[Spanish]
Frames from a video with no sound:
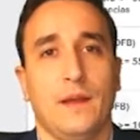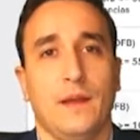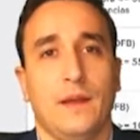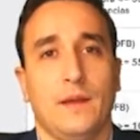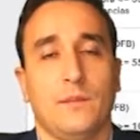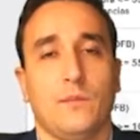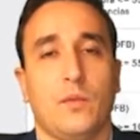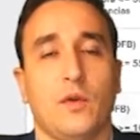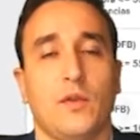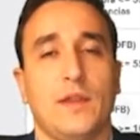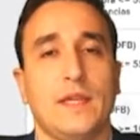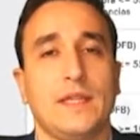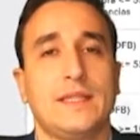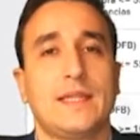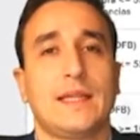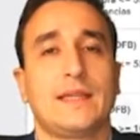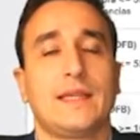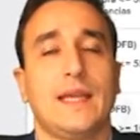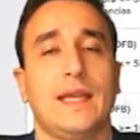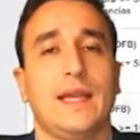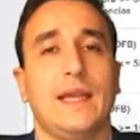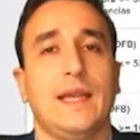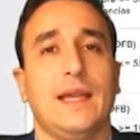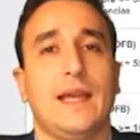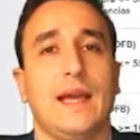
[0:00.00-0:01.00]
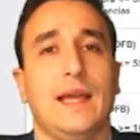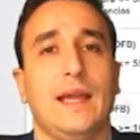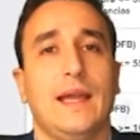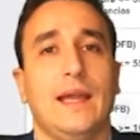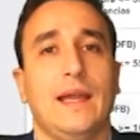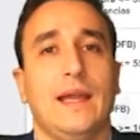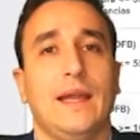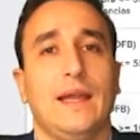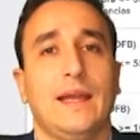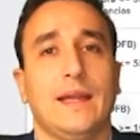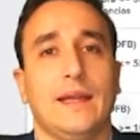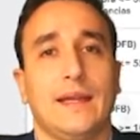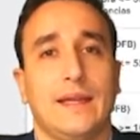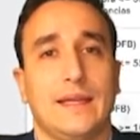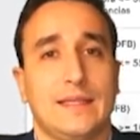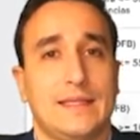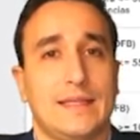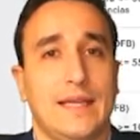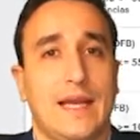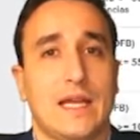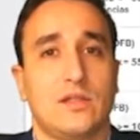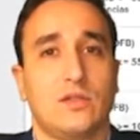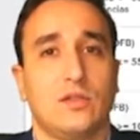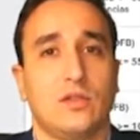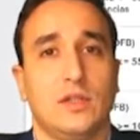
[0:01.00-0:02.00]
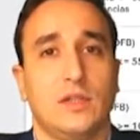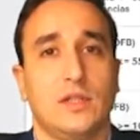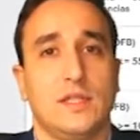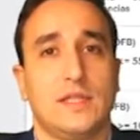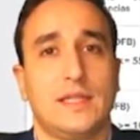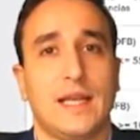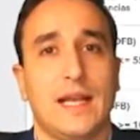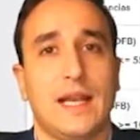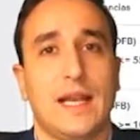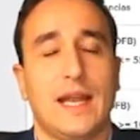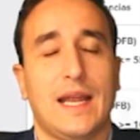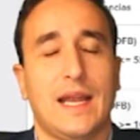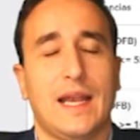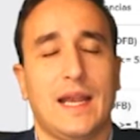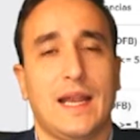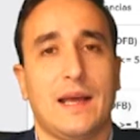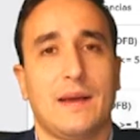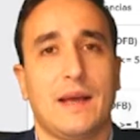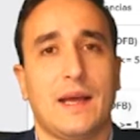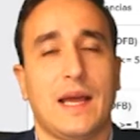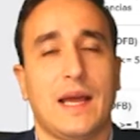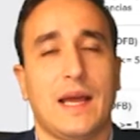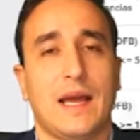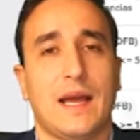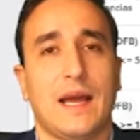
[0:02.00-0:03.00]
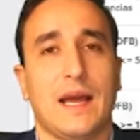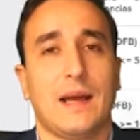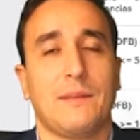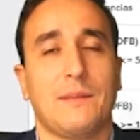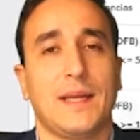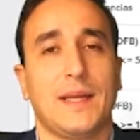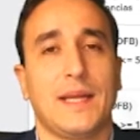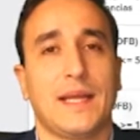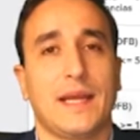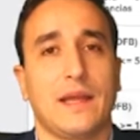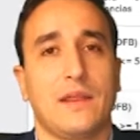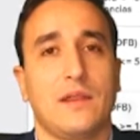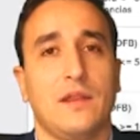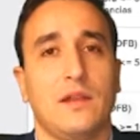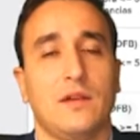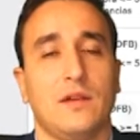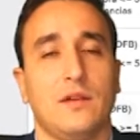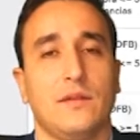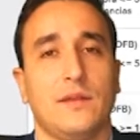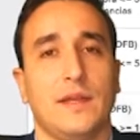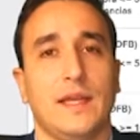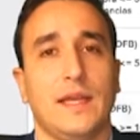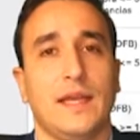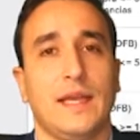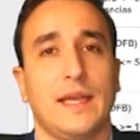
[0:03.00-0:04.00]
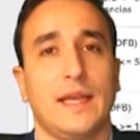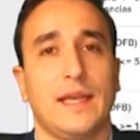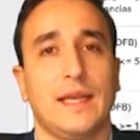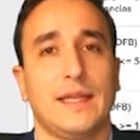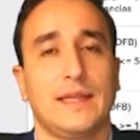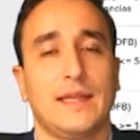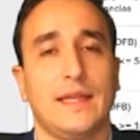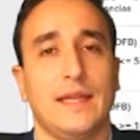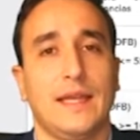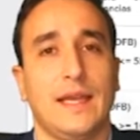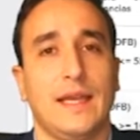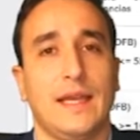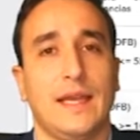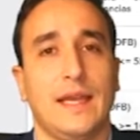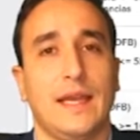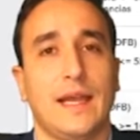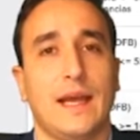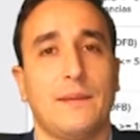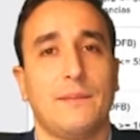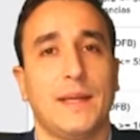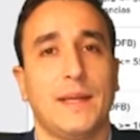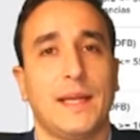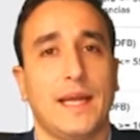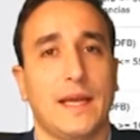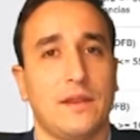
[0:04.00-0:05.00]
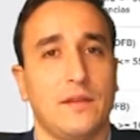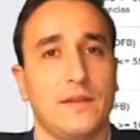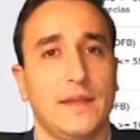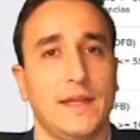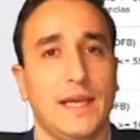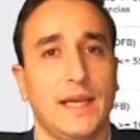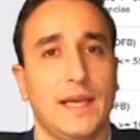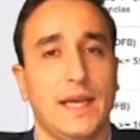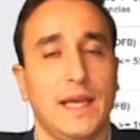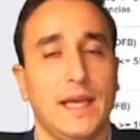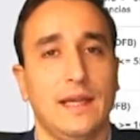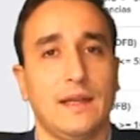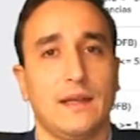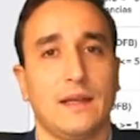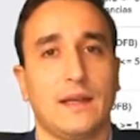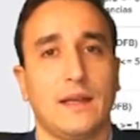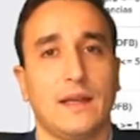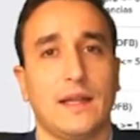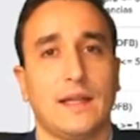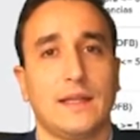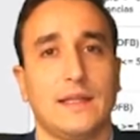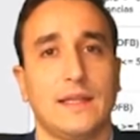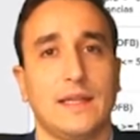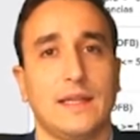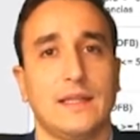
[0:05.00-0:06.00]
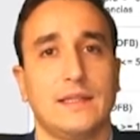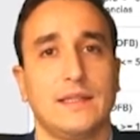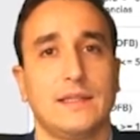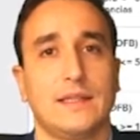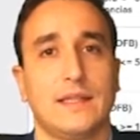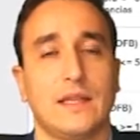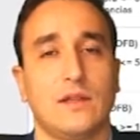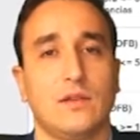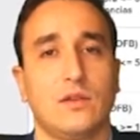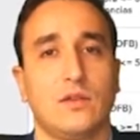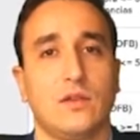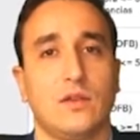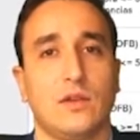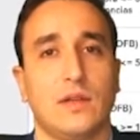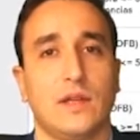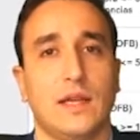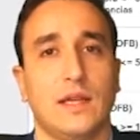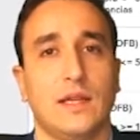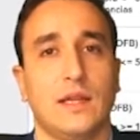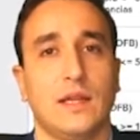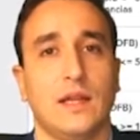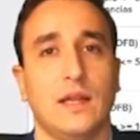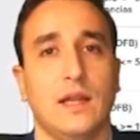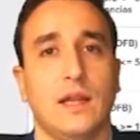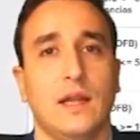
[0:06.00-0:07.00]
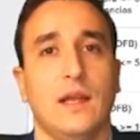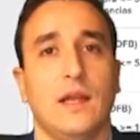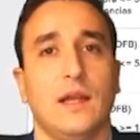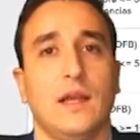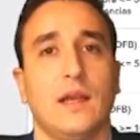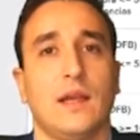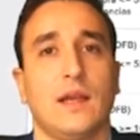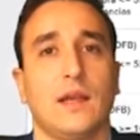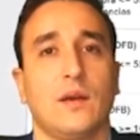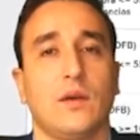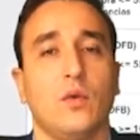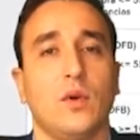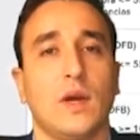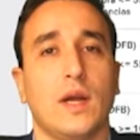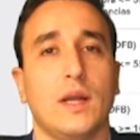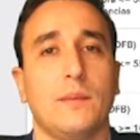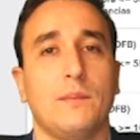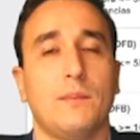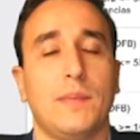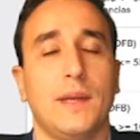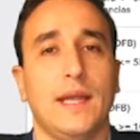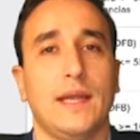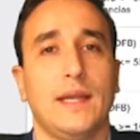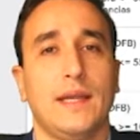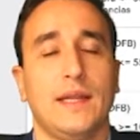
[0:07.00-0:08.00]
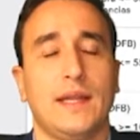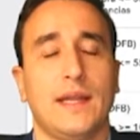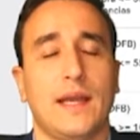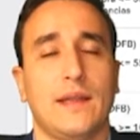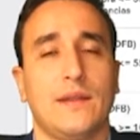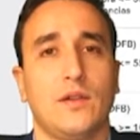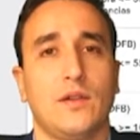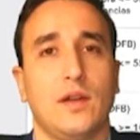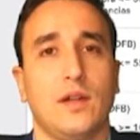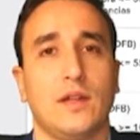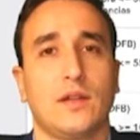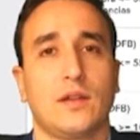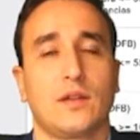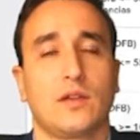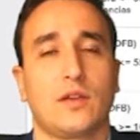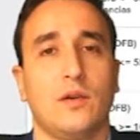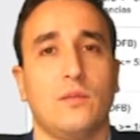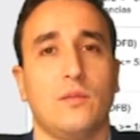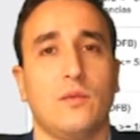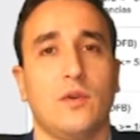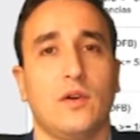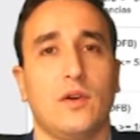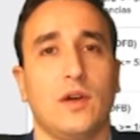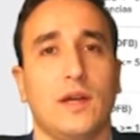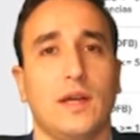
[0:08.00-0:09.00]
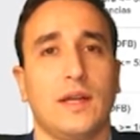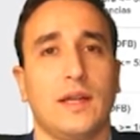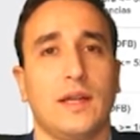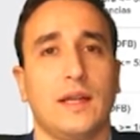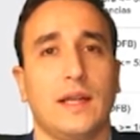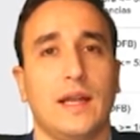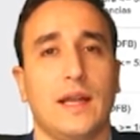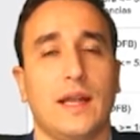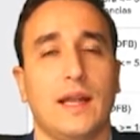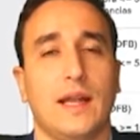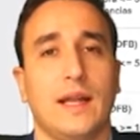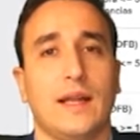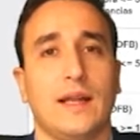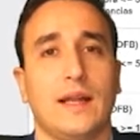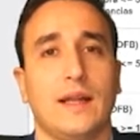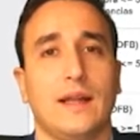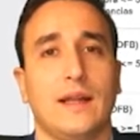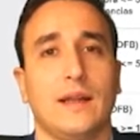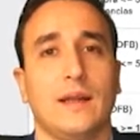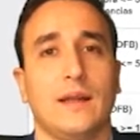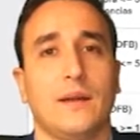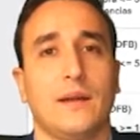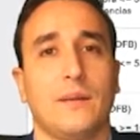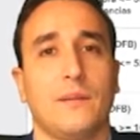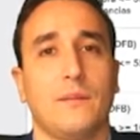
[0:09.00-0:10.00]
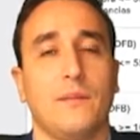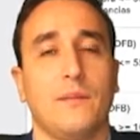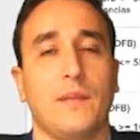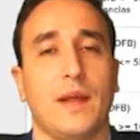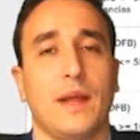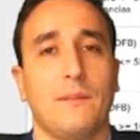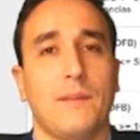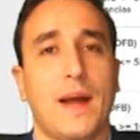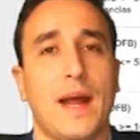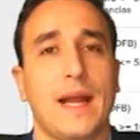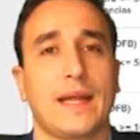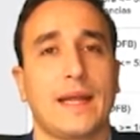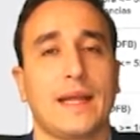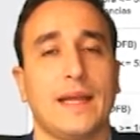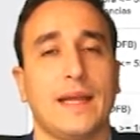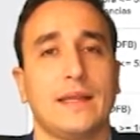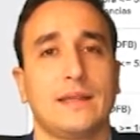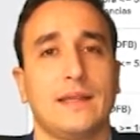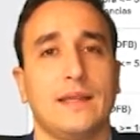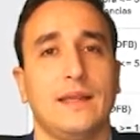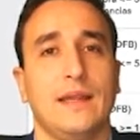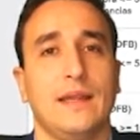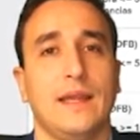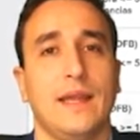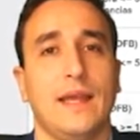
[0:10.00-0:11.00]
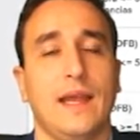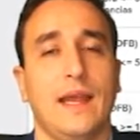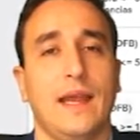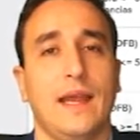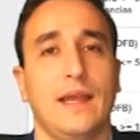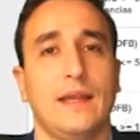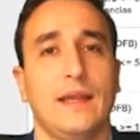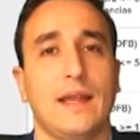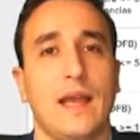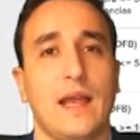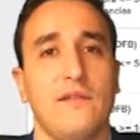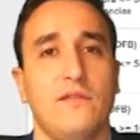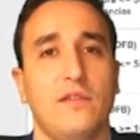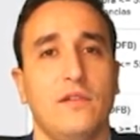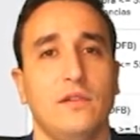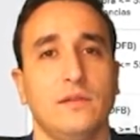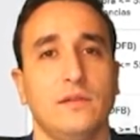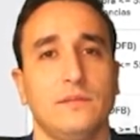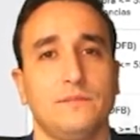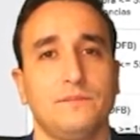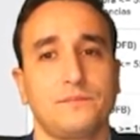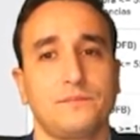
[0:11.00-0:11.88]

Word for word: Podéis, eh, en este caso, instalar la aplicación de, IG, aplicación de IG, que la tenéis tanto en el Google Play de Android como en el, Market de, iPhone.